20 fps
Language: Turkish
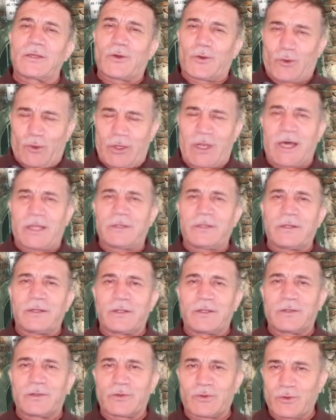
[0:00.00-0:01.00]
olan
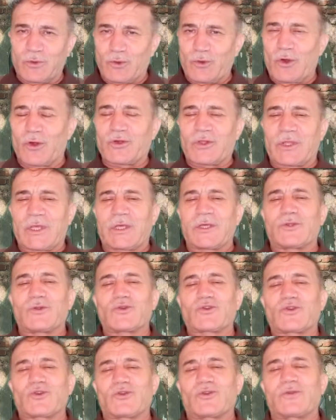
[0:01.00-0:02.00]
noktayı
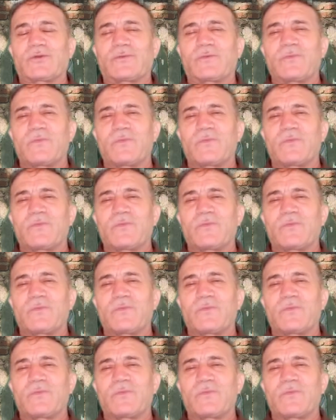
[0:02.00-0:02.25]
düşünün.